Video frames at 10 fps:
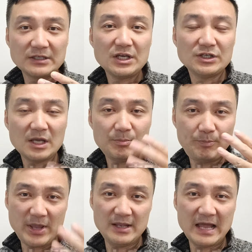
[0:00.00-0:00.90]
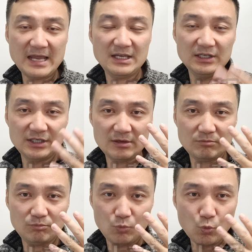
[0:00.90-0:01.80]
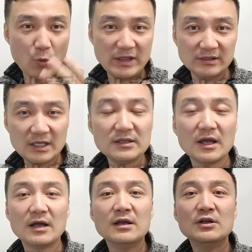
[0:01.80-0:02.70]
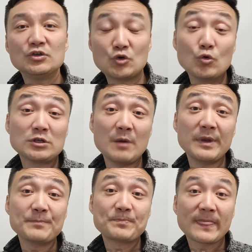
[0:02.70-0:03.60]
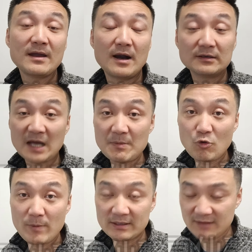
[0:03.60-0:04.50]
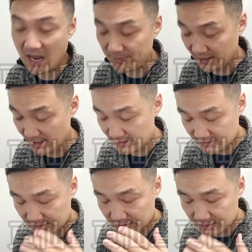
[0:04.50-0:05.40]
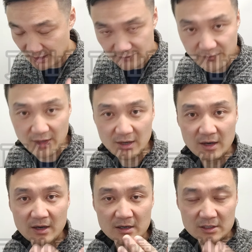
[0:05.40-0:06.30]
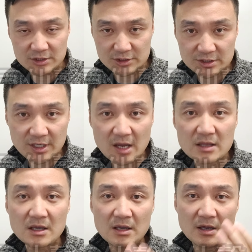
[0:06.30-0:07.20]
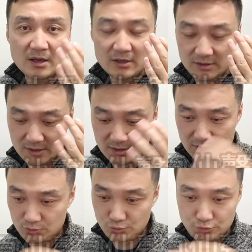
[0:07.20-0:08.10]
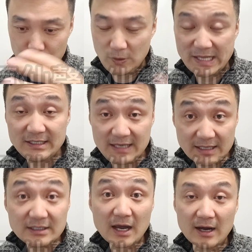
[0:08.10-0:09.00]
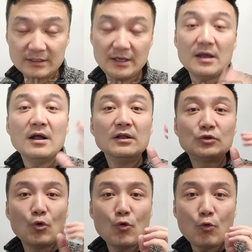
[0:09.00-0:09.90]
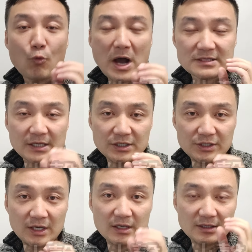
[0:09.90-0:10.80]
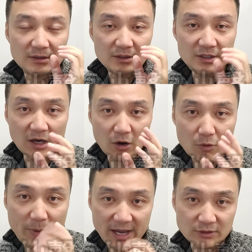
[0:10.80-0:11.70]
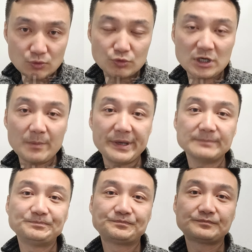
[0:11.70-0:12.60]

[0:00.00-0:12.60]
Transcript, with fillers: 在这些本来已经稳定的州上面，而他们会把大笔的经费、时间。这个出去演讲啊，这些都花在这些摇摆州上面。